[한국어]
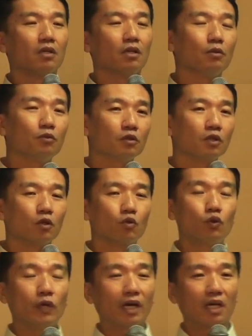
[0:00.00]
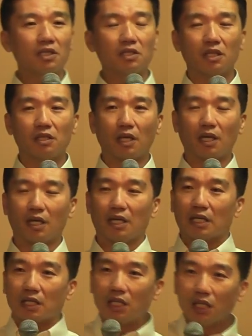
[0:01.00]
여러분 구약의 시대 때
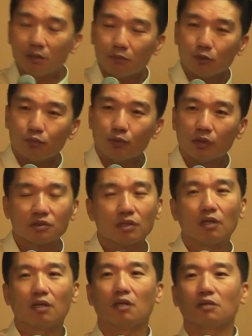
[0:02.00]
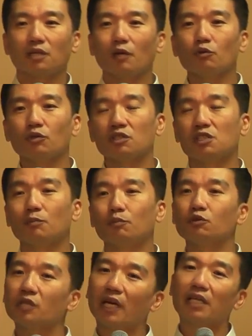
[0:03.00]
기름을 부어서 세우는
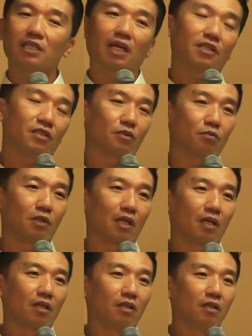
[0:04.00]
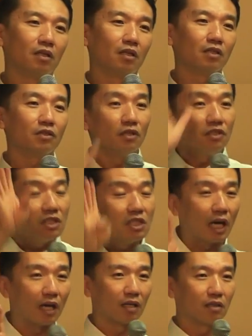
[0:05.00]
직분 세 가지가 있었습니다.
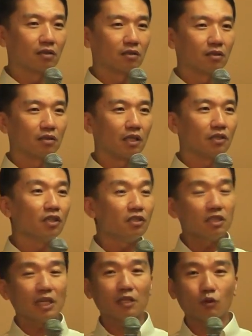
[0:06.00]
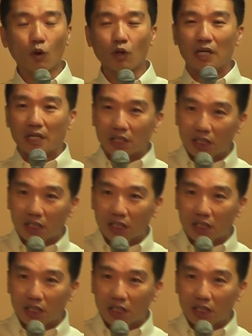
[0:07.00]
선지자, 선지자는 꼭